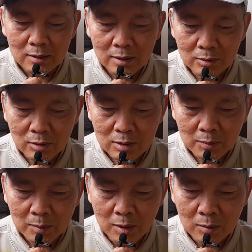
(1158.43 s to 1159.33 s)
nếu con có
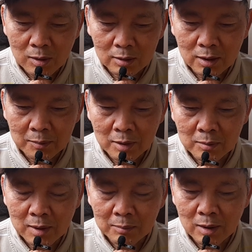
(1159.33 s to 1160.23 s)
B1 họ tìm được
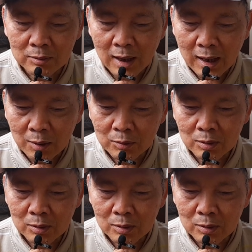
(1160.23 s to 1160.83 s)
hợp đồng đào tạo